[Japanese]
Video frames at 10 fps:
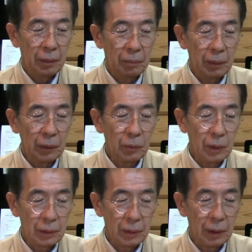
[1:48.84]
まあ、あとは
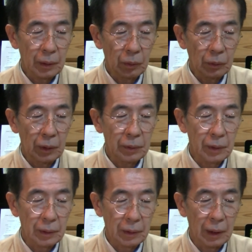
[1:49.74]
ですね直接
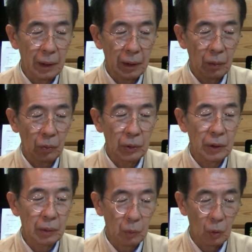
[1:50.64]
ですね欲し
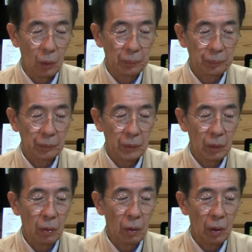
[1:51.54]
いもの
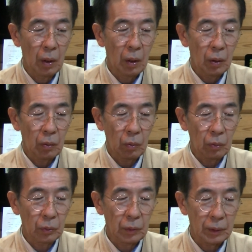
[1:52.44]
をこ
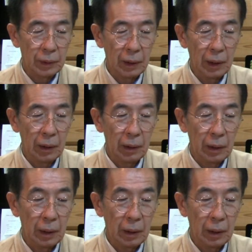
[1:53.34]
このですね